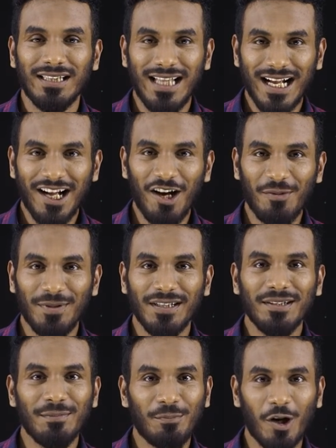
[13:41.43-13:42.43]
দেখা হবে
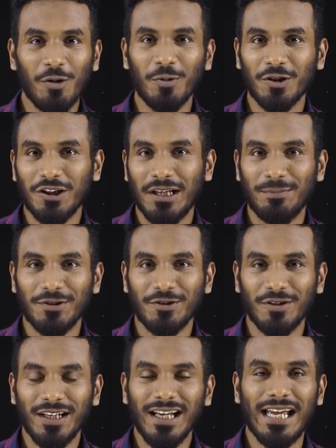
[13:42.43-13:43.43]
পরবর্তী
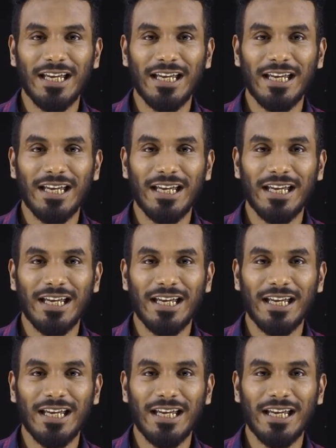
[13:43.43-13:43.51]
এপিসোডে